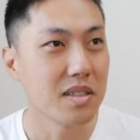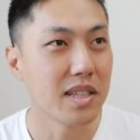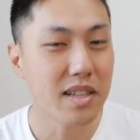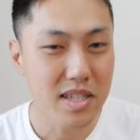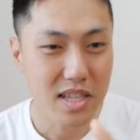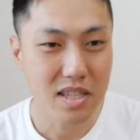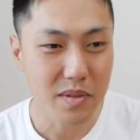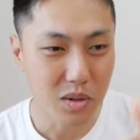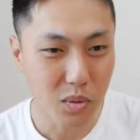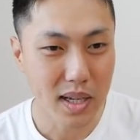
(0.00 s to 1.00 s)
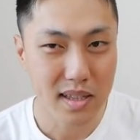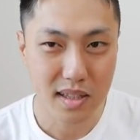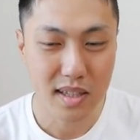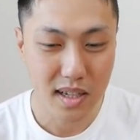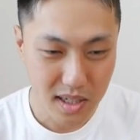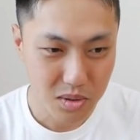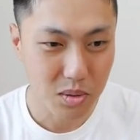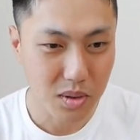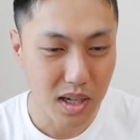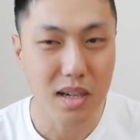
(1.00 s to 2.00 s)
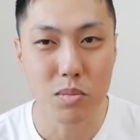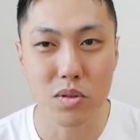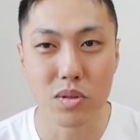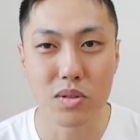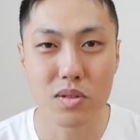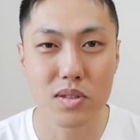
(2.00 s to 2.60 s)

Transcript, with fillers: 夏休み終わった後からも